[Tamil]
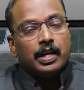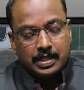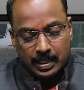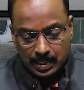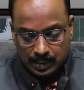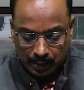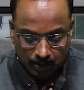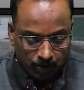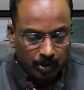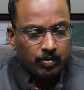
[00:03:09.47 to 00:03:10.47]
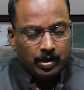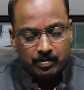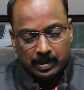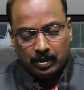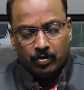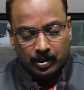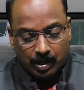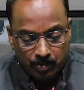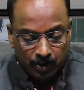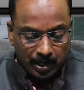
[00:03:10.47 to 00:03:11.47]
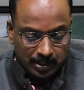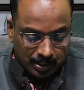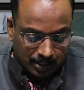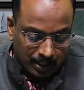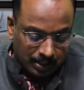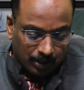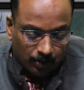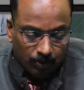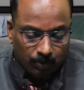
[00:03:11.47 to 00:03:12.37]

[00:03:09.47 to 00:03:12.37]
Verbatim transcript: சேல்ஸில் இருக்கக்கூடியவங்களுக்கு மற்றவங்களுக்கு கம்யூனிகேஷன் ஸ்கில்ஸ் இருக்கணும்